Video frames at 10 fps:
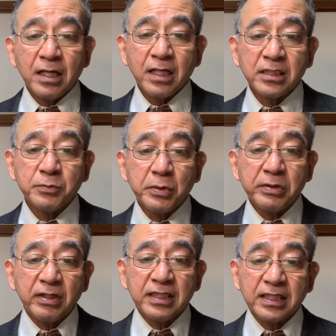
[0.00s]
しもべ
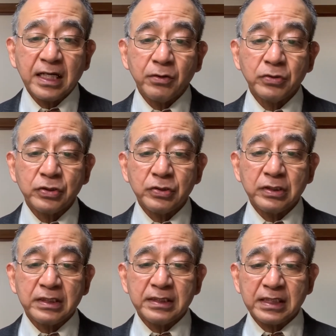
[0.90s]
は言った。ご主
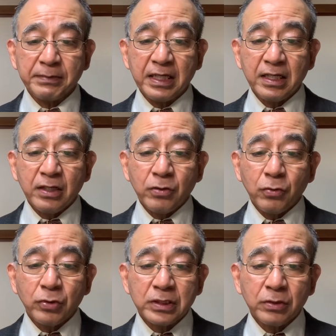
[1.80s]
人様、
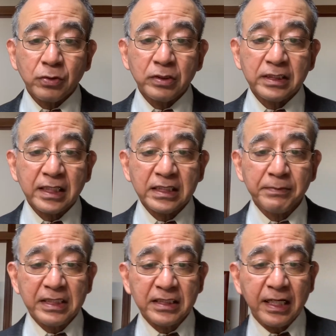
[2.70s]
仰せの通りにいたし
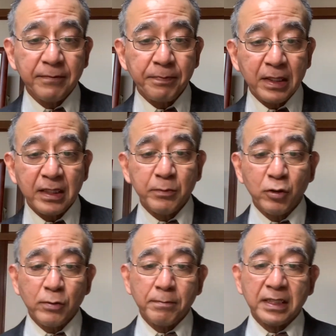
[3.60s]
ました。で
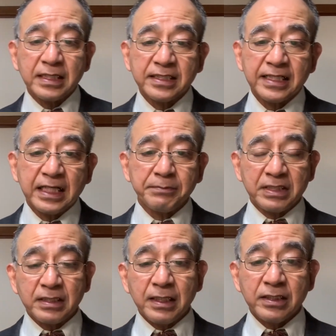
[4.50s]
もまだ隙がありま
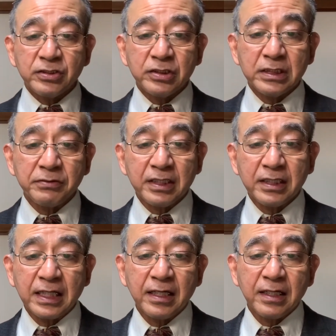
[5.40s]
す。主人は言っ
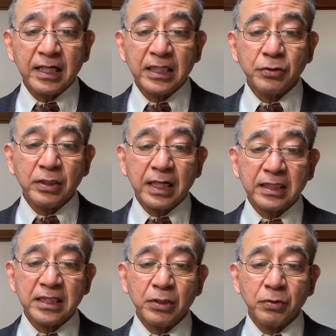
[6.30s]
た。街道や
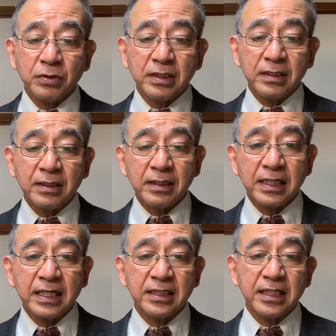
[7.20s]
垣根のところに出
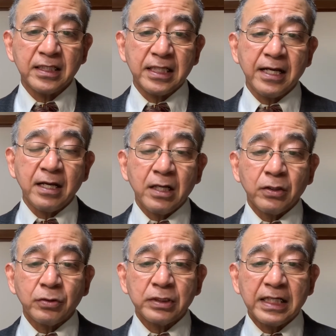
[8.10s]
かけて行って、
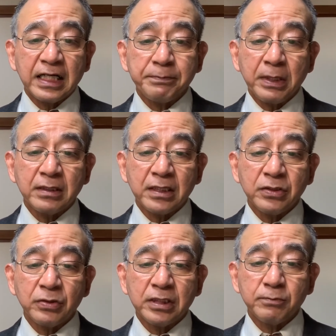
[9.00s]
この家がいっぱいになる
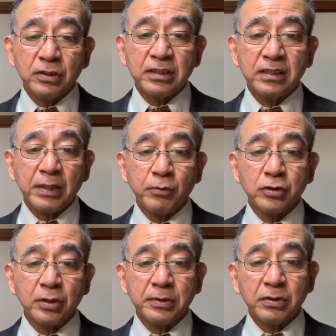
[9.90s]
ように無理にでも
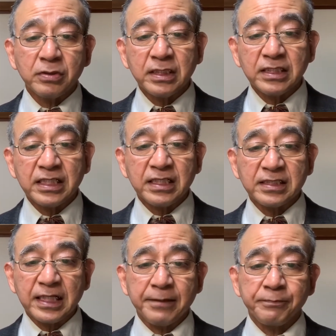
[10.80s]
人々を連れてきな
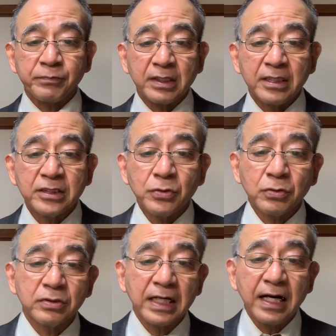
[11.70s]
さい。一
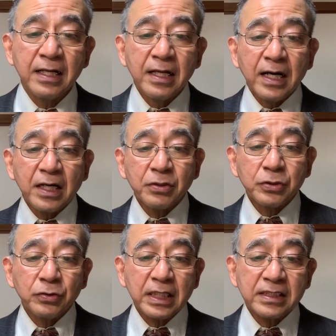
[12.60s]
徳があの
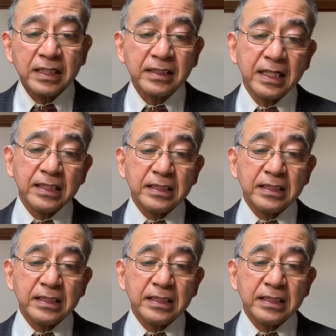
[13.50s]
招待された